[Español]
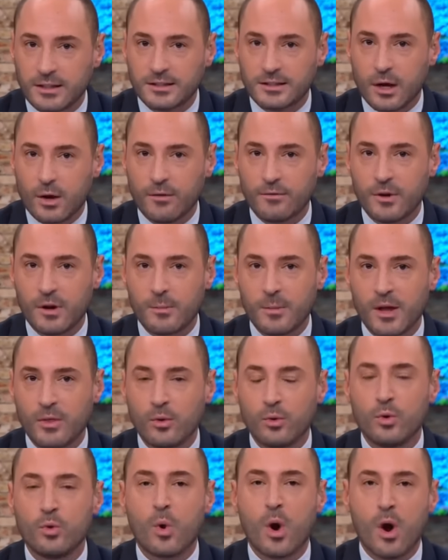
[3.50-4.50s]
está confirmando
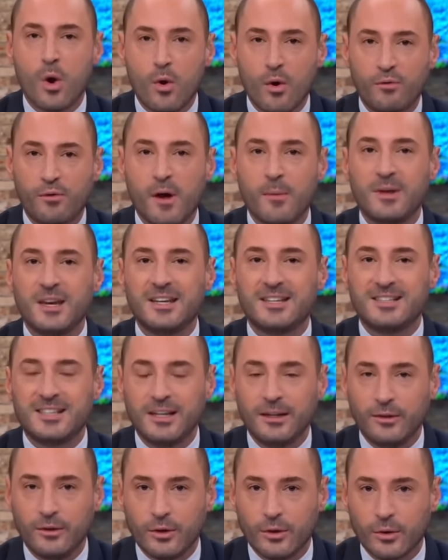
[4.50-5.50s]
un nuevo
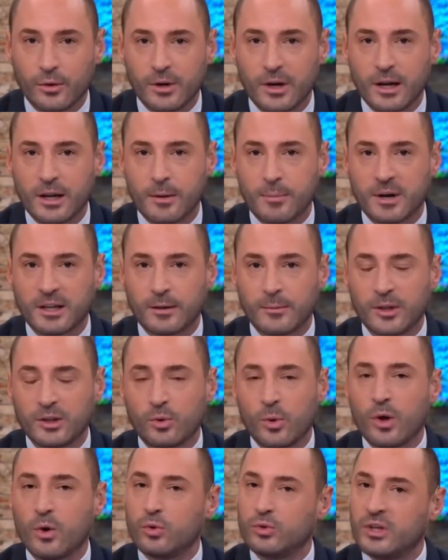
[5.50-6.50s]
feminicidio en el departamento
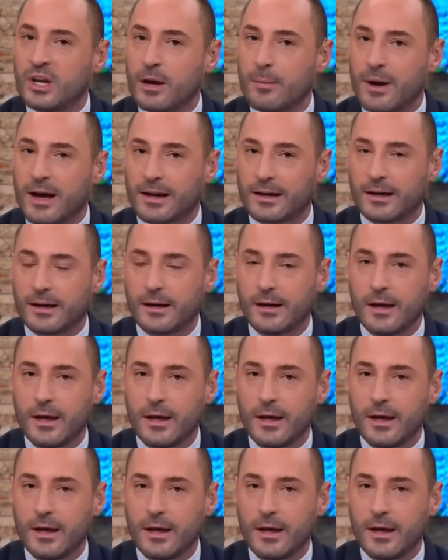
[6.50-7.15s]
de Cundinamarca.